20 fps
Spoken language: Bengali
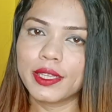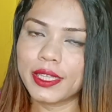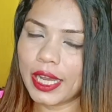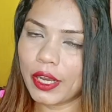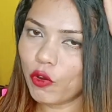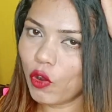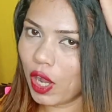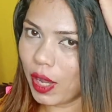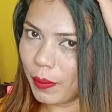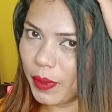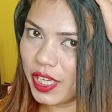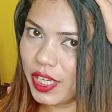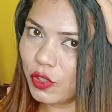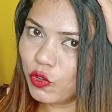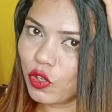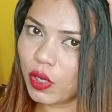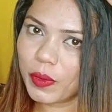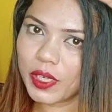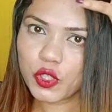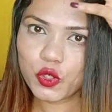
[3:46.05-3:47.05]
দেখো আমি
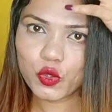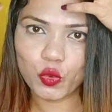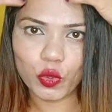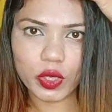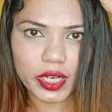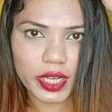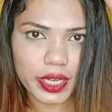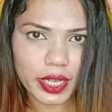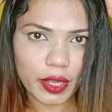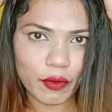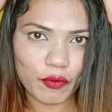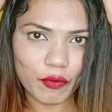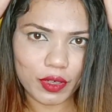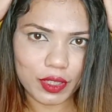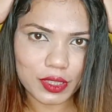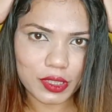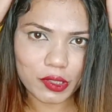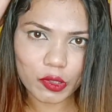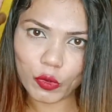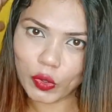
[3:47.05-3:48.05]
কিন্তু আমার চুলটাকে
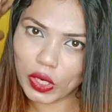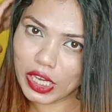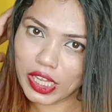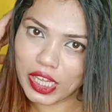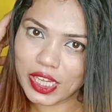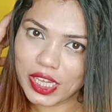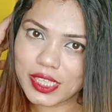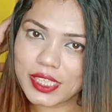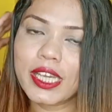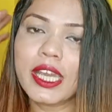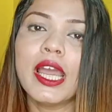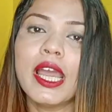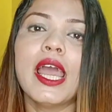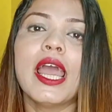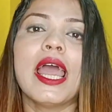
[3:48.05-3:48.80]
ওয়াশ করে নিয়েছি